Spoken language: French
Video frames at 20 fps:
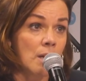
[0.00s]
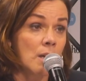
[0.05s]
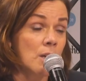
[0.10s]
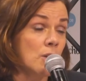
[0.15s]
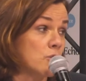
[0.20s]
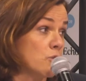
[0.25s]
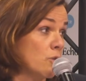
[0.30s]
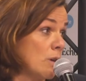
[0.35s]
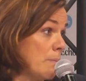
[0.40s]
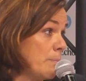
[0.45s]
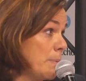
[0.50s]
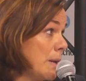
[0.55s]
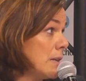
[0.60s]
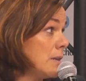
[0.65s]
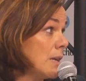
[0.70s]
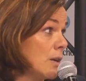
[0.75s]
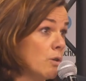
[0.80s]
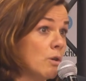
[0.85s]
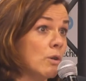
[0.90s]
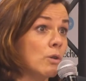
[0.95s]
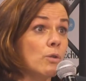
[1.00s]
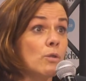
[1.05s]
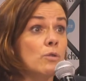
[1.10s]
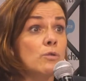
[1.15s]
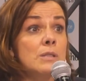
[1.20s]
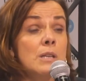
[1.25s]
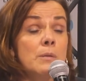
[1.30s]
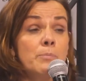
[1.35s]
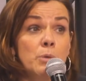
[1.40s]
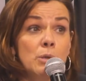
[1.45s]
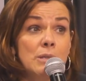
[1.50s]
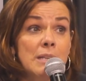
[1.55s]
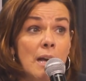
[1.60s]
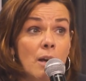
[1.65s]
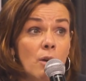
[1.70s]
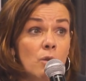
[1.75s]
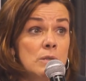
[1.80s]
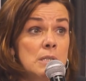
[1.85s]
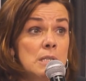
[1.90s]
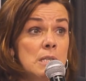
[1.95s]
Je rappelle d'ailleurs que le dépôt de
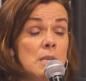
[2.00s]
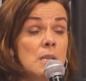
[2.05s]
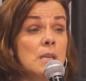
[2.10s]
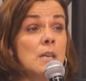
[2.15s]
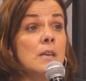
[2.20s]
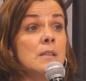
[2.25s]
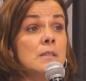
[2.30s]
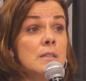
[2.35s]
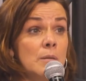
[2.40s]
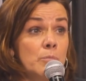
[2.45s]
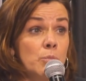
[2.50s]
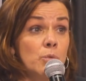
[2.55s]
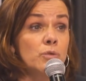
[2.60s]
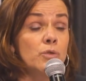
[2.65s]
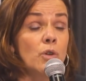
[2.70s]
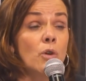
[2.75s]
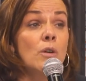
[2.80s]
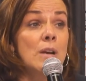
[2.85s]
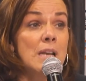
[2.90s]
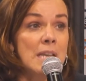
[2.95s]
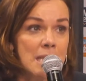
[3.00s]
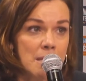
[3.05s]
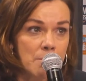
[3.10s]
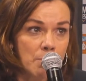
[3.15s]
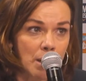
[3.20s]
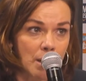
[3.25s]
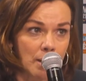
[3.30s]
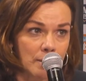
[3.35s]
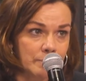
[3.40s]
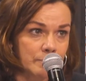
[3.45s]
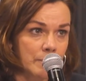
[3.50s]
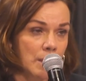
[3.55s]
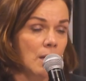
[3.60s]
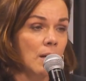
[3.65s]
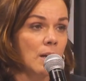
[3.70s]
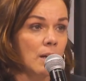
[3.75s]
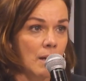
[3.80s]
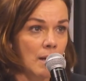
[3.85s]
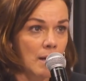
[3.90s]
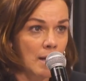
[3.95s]
garantie est un montant libre
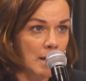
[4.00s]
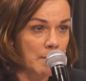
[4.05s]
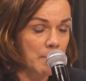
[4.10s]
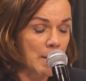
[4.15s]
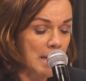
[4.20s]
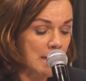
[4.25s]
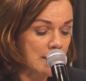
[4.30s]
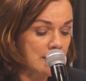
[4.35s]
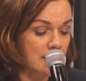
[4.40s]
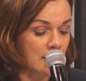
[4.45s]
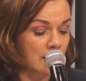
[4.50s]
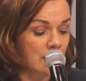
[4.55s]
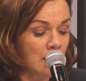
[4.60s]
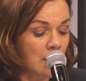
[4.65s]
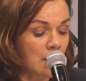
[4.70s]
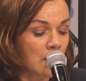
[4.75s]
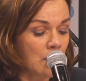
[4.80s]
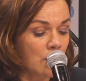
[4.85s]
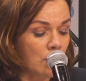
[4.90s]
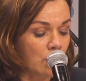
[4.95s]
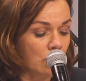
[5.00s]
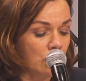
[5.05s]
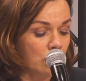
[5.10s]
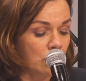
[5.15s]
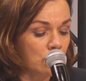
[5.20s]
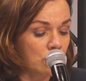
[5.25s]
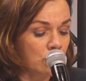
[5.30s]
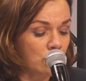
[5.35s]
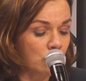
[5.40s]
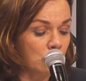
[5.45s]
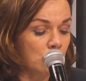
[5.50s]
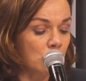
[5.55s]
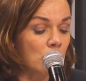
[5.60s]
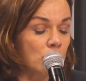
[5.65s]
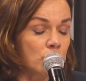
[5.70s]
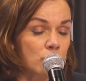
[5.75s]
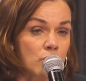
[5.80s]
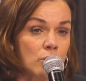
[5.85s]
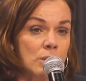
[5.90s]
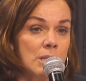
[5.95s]
Hein, à la base. Euh, donc
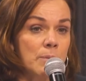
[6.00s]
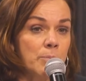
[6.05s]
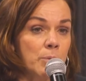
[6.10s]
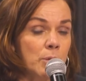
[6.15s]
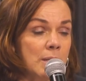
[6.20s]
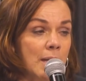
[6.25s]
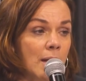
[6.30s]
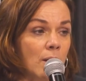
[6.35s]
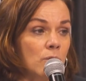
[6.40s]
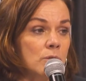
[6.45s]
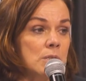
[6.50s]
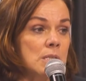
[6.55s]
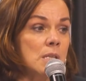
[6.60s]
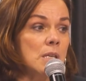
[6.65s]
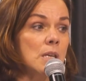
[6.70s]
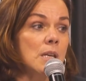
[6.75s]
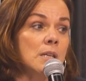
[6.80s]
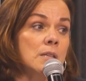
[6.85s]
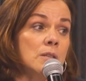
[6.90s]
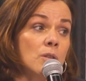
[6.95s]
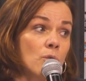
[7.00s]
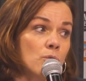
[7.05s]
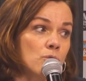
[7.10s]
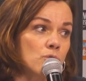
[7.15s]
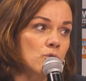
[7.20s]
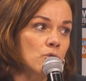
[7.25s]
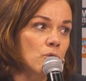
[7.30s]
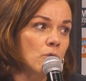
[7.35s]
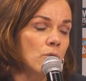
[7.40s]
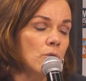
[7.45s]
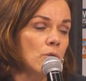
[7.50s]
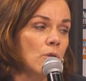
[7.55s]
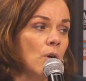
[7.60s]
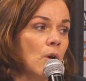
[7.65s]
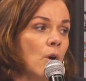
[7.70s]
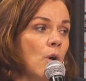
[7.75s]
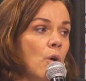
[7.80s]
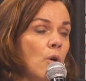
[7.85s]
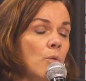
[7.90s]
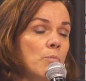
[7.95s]
ce dépôt de garantie est en jeu
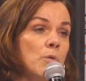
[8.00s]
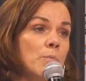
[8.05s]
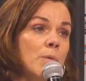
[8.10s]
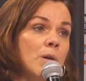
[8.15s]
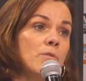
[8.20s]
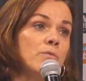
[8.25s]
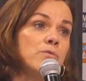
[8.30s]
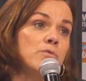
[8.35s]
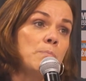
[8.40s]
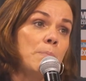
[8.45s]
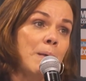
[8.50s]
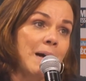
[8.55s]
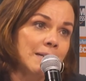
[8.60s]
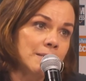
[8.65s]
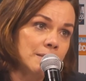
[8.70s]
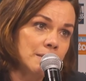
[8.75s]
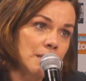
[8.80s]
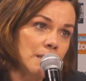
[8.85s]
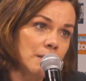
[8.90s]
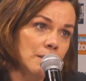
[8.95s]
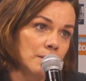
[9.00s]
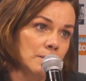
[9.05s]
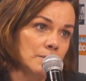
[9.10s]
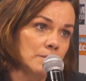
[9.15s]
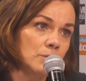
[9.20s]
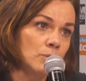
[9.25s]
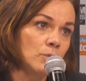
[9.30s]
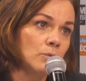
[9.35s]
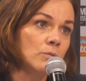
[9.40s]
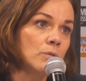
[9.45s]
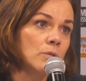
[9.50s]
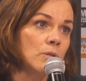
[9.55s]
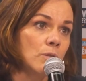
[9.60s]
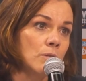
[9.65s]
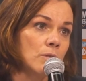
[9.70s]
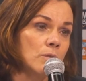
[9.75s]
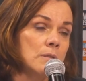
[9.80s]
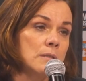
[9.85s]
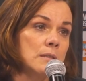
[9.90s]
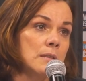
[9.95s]
au moment où vous partez. Donc
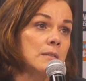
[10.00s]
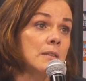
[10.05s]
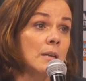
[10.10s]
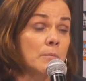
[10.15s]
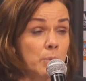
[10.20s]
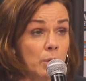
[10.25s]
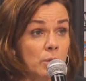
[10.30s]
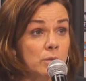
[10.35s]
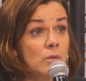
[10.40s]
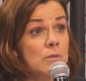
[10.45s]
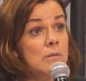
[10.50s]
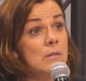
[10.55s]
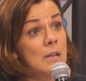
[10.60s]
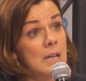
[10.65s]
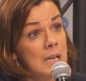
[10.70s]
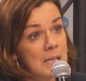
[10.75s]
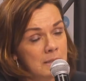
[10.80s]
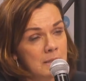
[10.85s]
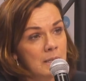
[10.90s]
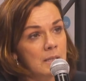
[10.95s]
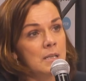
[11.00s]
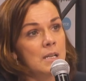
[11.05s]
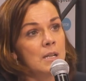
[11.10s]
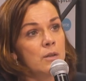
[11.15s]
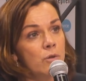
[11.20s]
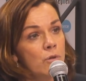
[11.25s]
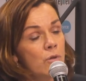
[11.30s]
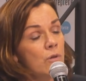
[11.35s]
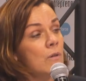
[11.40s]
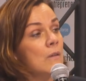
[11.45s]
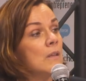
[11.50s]
euh, c'est important, l'état des lieux